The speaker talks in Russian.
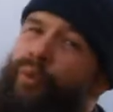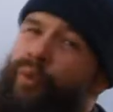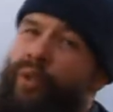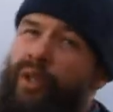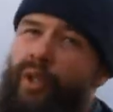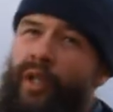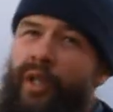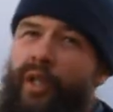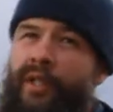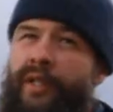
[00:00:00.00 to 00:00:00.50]
тут
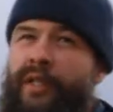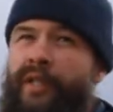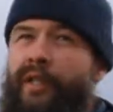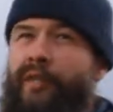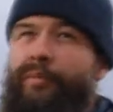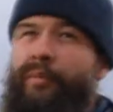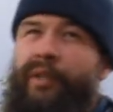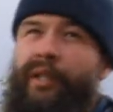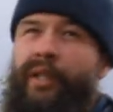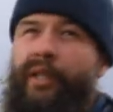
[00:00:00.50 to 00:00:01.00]
не денется,
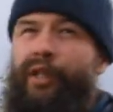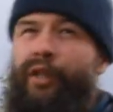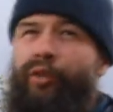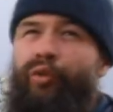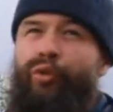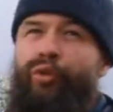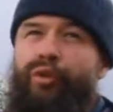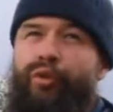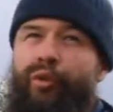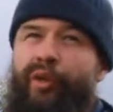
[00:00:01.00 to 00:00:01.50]
несмотря на
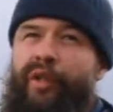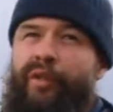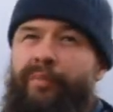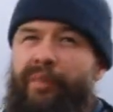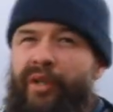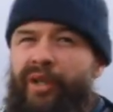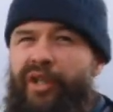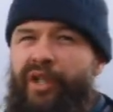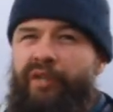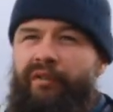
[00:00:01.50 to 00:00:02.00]
то, что у нас
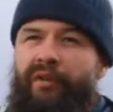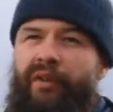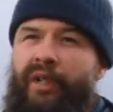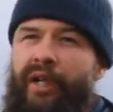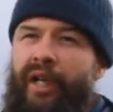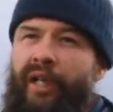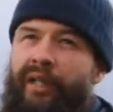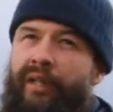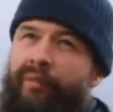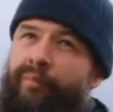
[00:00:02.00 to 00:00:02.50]
большие
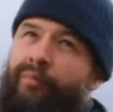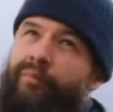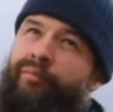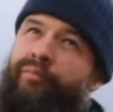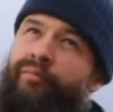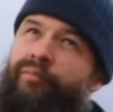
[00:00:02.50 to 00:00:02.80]
ветра там,